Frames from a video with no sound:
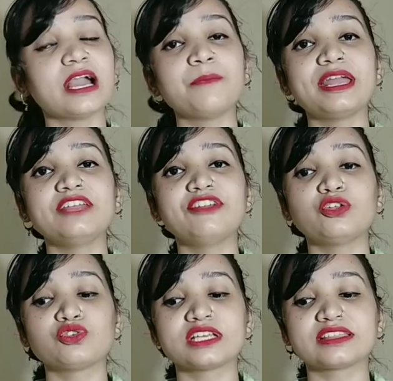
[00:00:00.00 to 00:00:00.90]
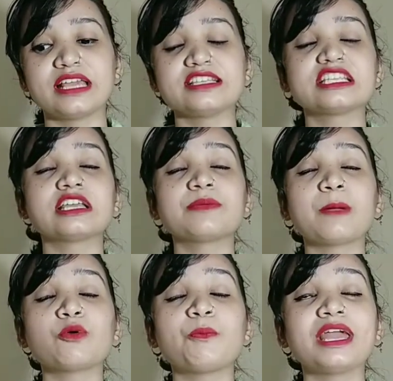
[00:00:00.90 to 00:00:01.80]
क्या बेनिफिट हो सकते हैं जैसे कि
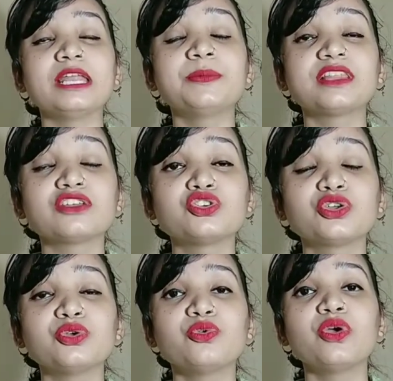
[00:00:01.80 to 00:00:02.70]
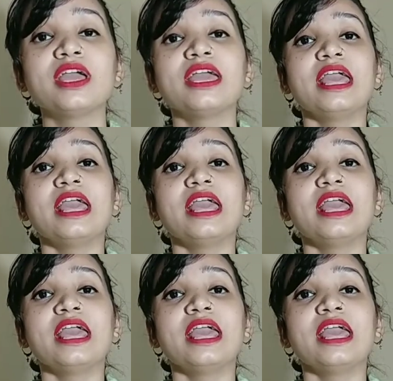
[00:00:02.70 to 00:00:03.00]
मैं आपको पहले ही बता चुकी हूँ